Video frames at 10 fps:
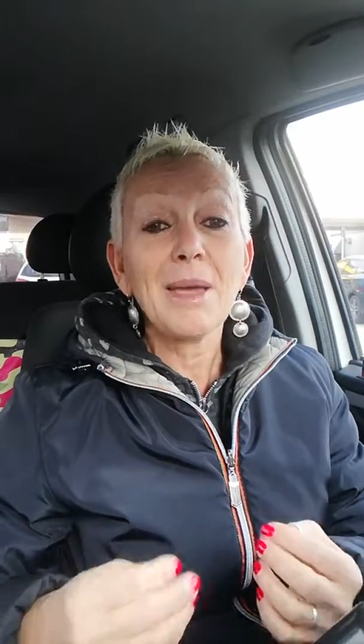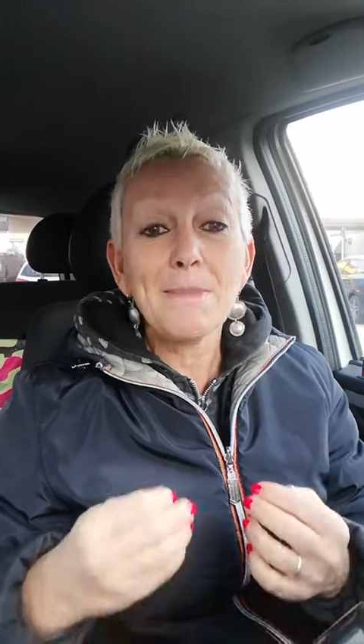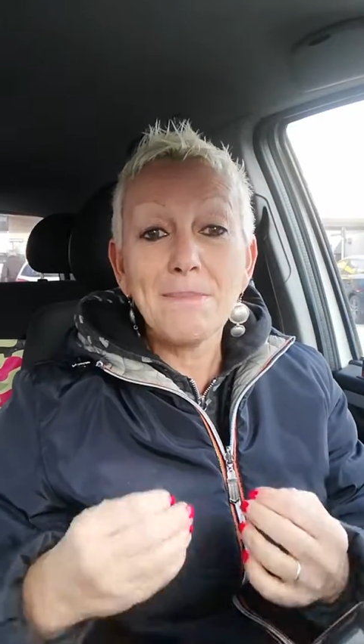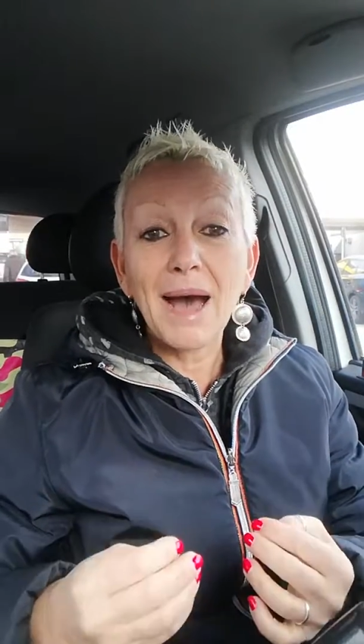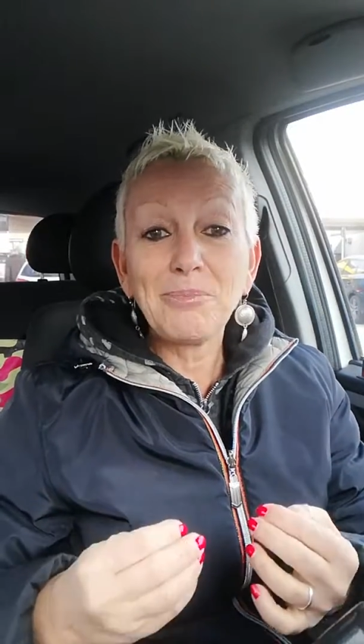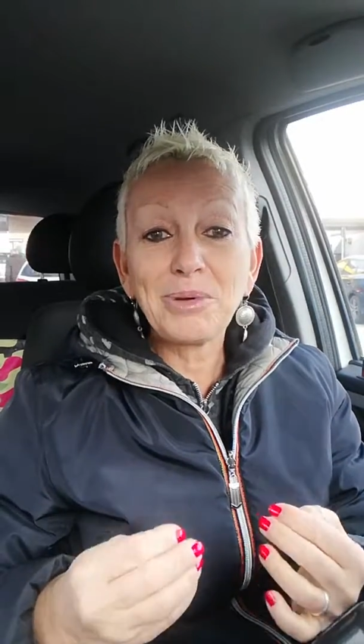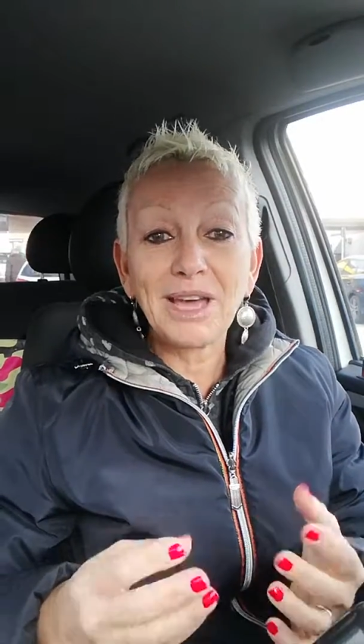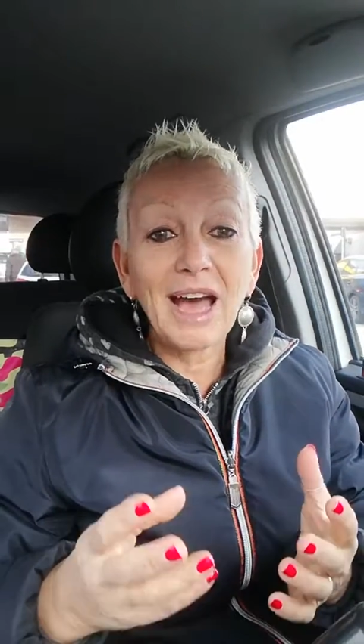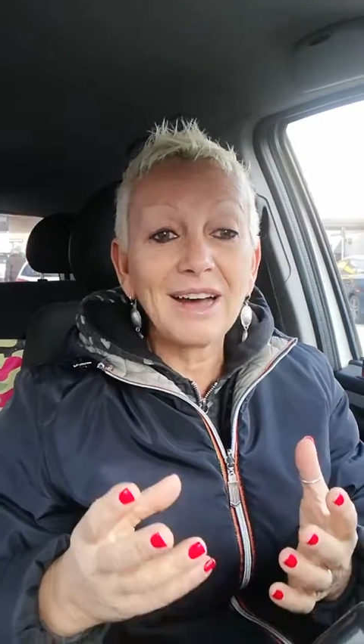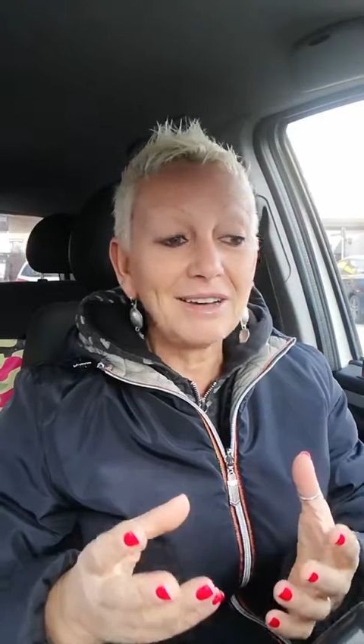ma per
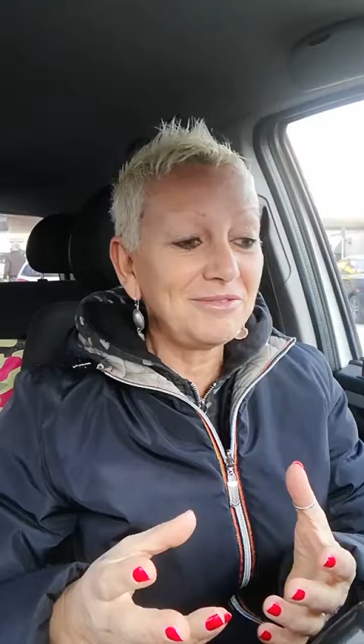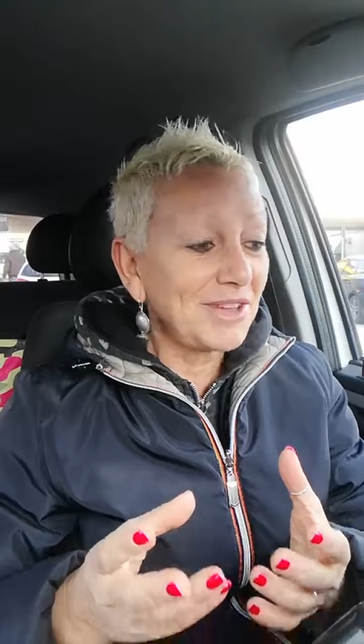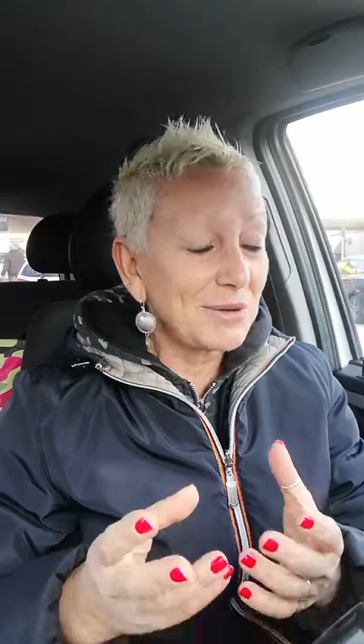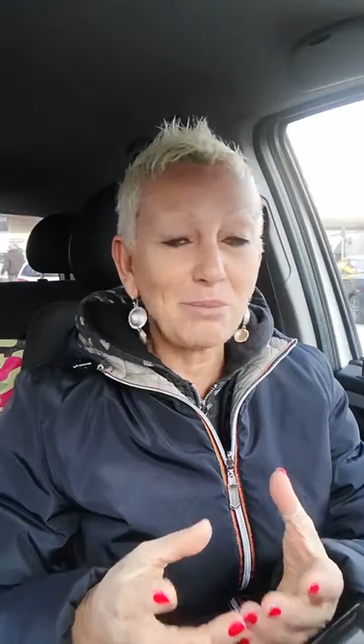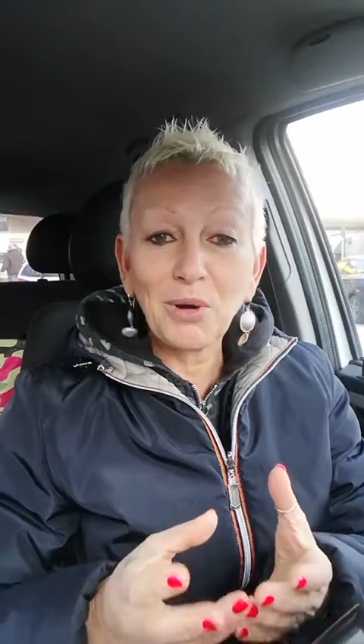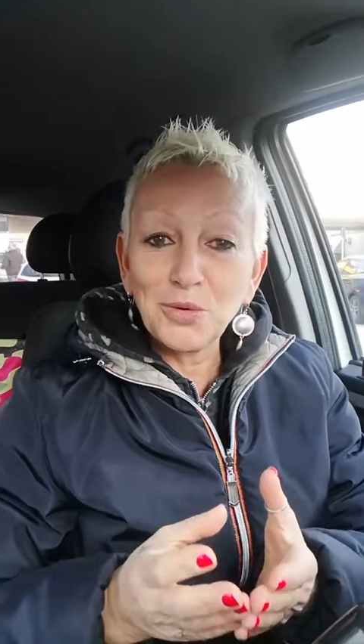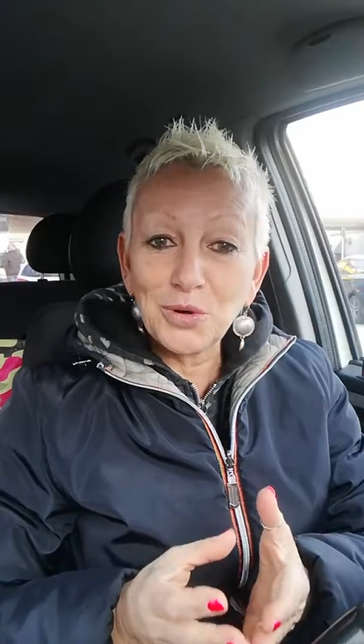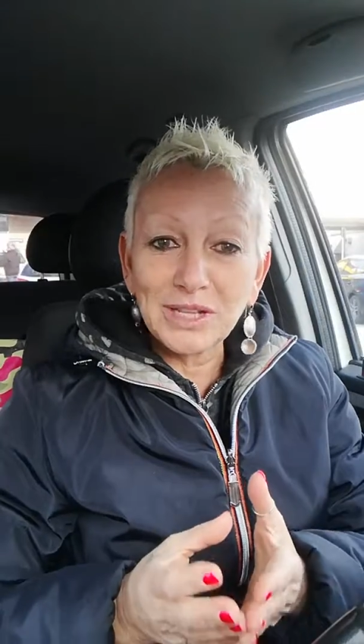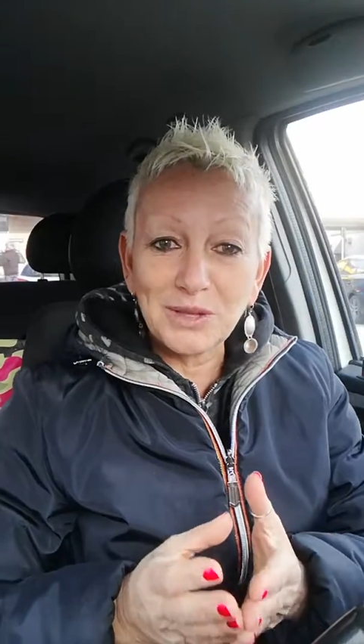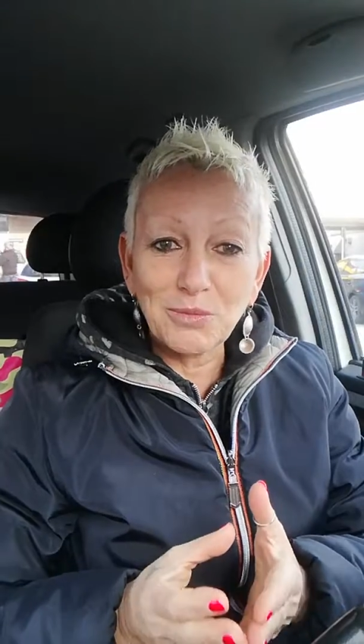aver
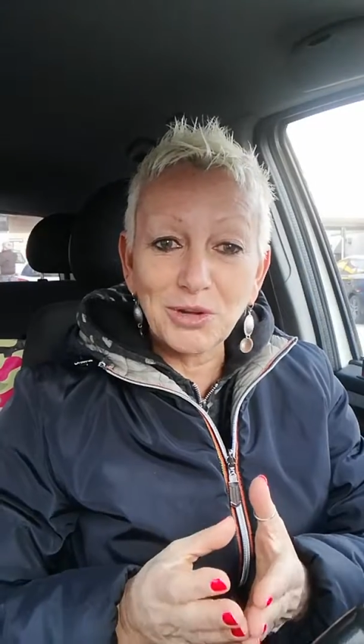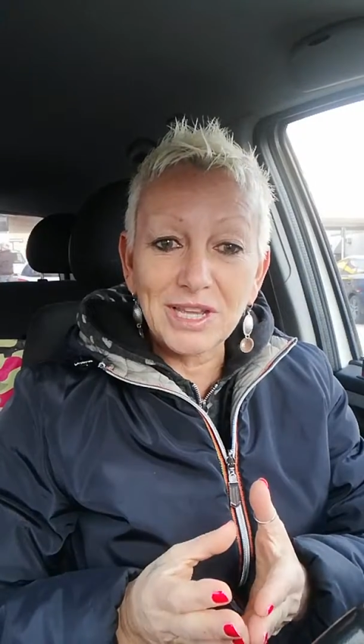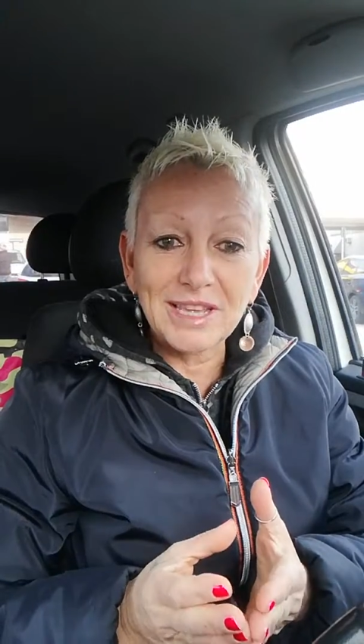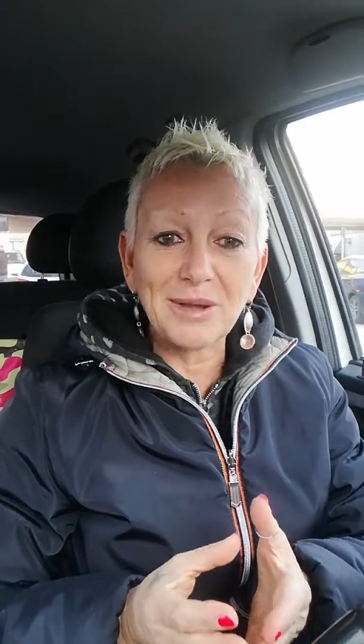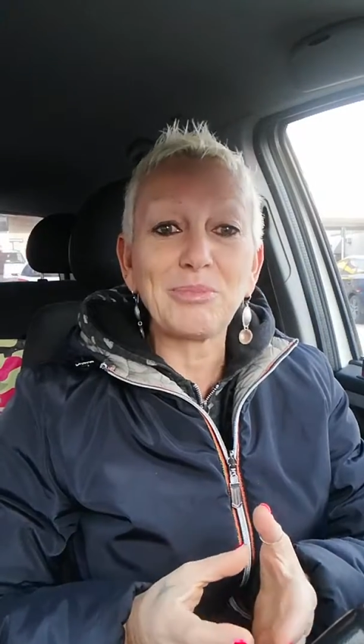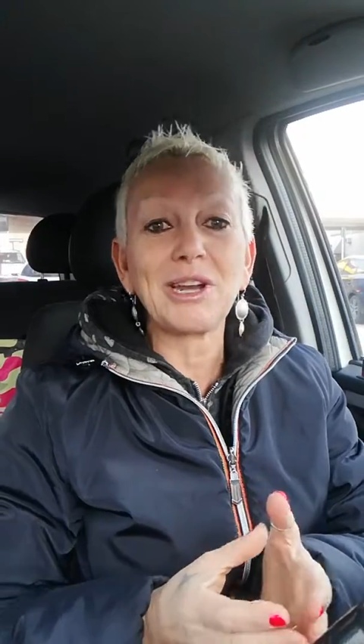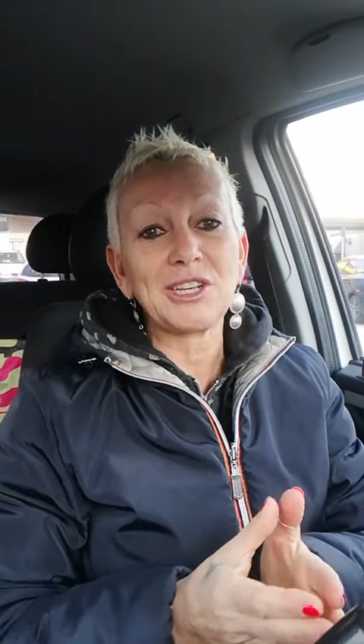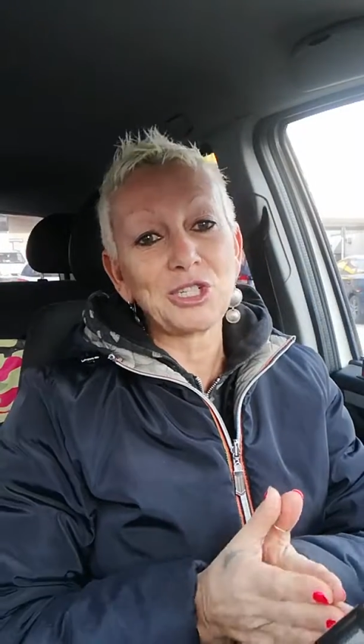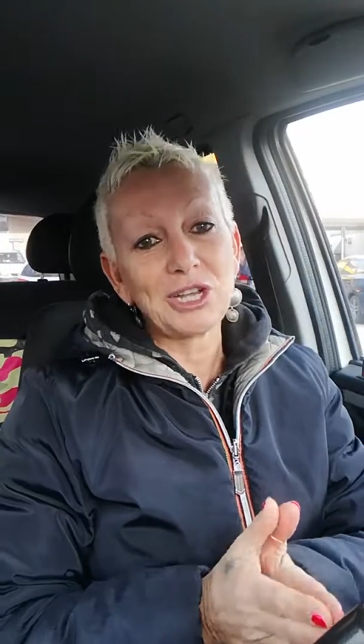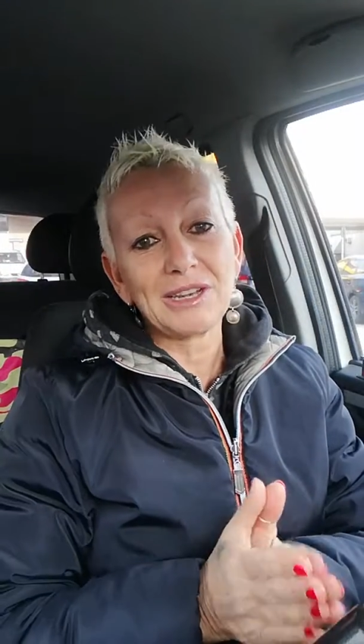paura di morire per
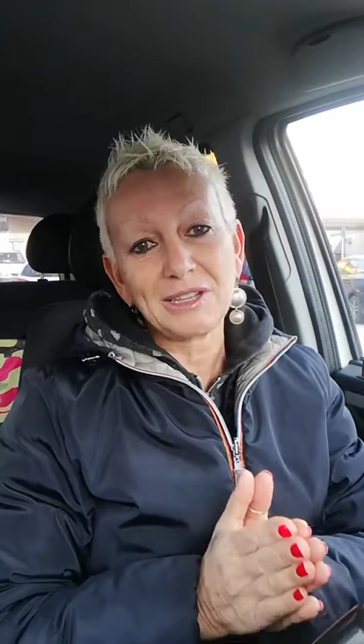lasciare